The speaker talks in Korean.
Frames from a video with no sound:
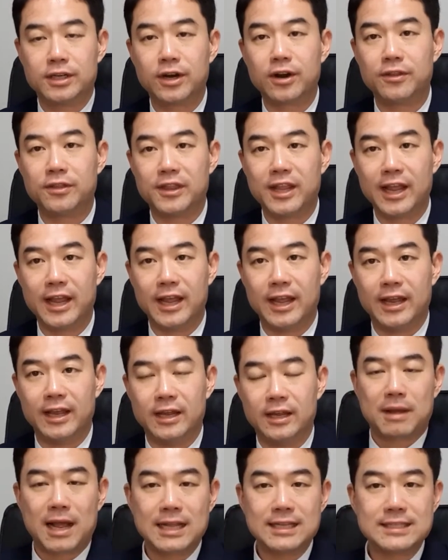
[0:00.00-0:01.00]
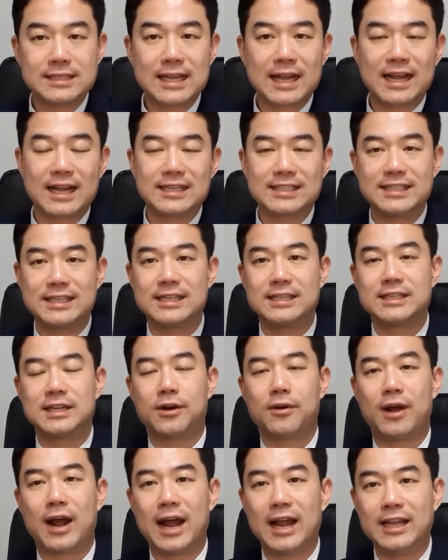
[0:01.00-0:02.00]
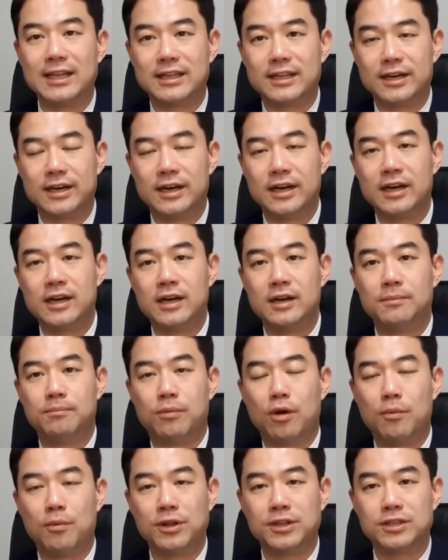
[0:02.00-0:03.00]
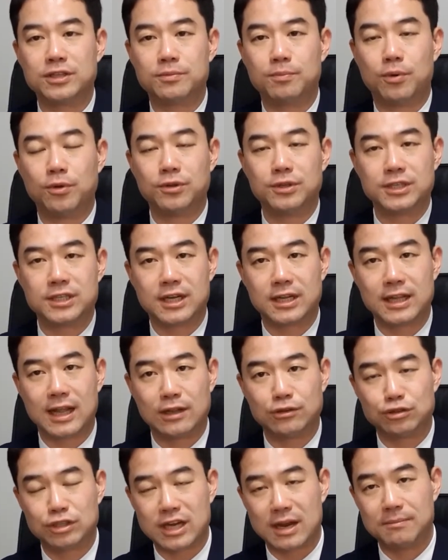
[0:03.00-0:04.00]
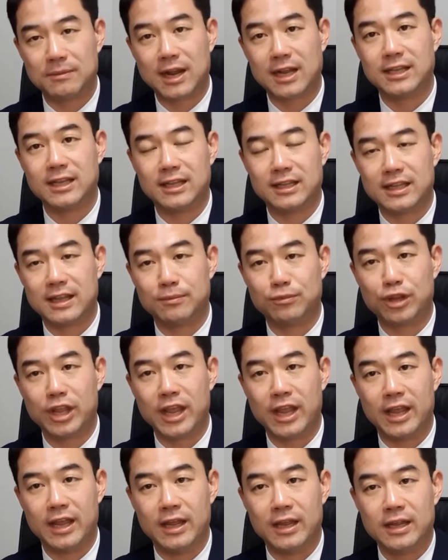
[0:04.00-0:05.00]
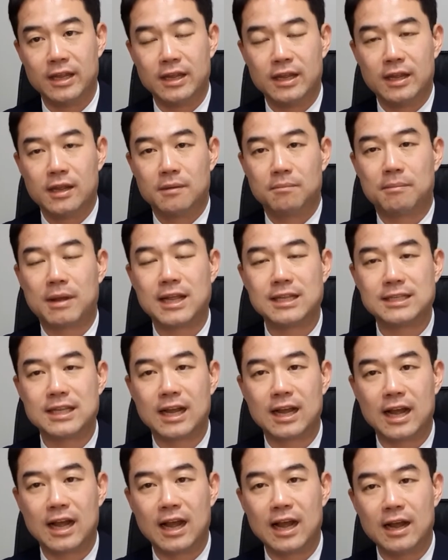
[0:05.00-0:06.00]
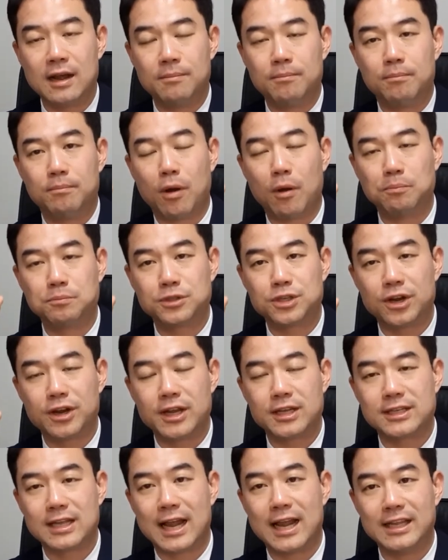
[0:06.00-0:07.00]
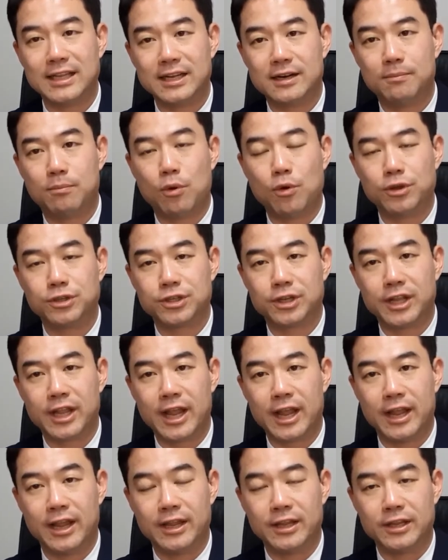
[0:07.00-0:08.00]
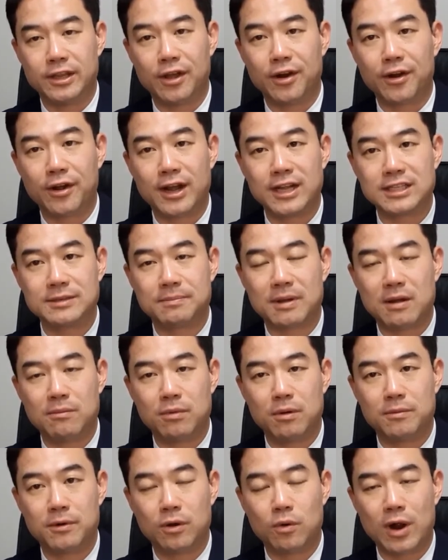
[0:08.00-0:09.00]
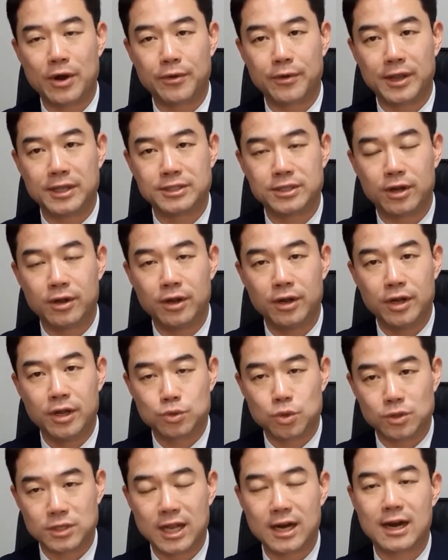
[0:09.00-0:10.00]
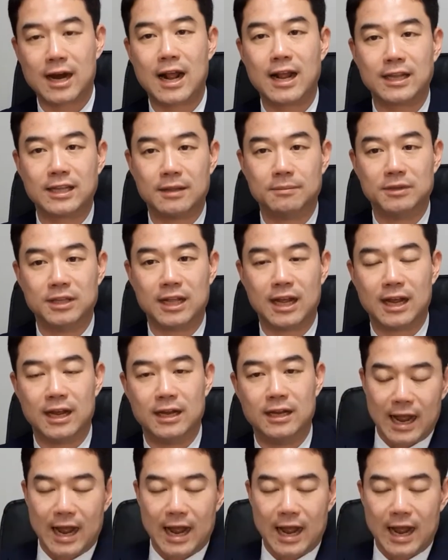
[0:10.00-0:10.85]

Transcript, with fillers: 그런데 판사가 실제로 아이들을 법원에서 보는 시간은 아주 잠깐이기 때문에 판사가 법정에서 아이들을 보기 전에 여러 가지 방법을 활용해서 조사를 하게 됩니다.